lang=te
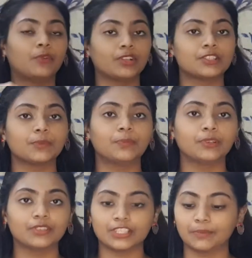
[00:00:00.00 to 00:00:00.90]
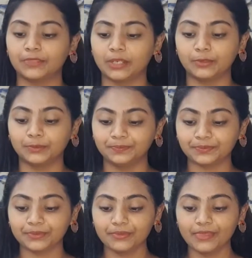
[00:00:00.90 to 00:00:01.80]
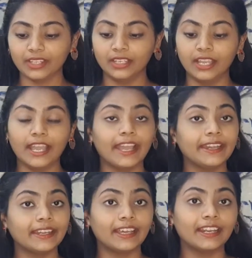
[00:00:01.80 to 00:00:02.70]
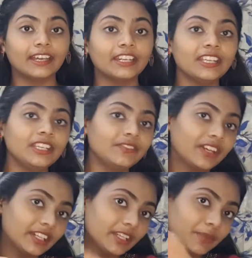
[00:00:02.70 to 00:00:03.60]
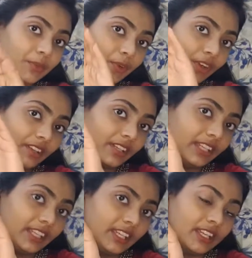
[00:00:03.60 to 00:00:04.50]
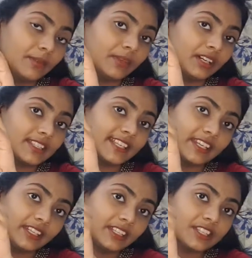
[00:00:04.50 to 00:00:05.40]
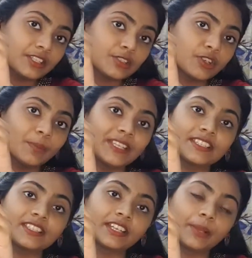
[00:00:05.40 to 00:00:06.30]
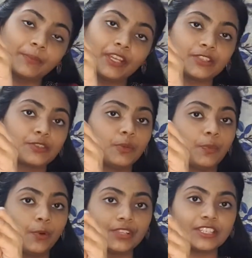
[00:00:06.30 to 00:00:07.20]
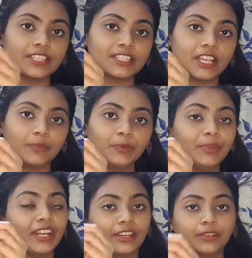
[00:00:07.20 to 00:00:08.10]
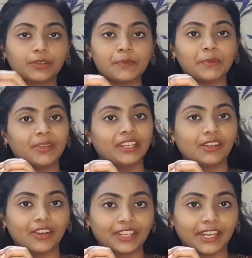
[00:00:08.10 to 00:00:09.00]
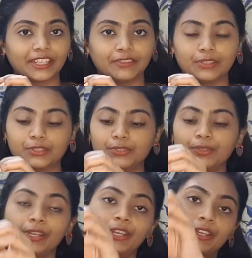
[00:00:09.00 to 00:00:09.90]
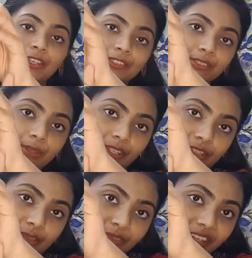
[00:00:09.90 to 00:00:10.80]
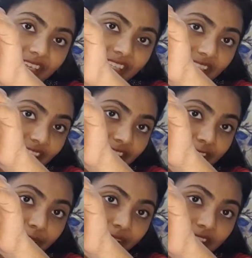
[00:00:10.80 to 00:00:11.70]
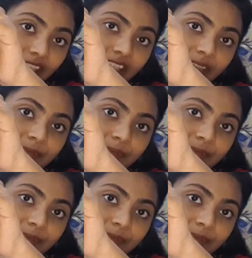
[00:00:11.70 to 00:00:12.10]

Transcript: వాట్సాప్లో చెప్తాము అండ్ అలానే ఇవన్నీ మేము ఆల్రెడీ మా సెరీన్ క్రిస్టల్ షాప్ ఇన్స్టాగ్రామ్ పేజ్లో పోస్ట్ చేశాము మీరు అక్కడ కూడా మమ్మల్ని కాంటాక్ట్ అవ్వచ్చు సో ఇక్కడ చూడండి ఇదొకటి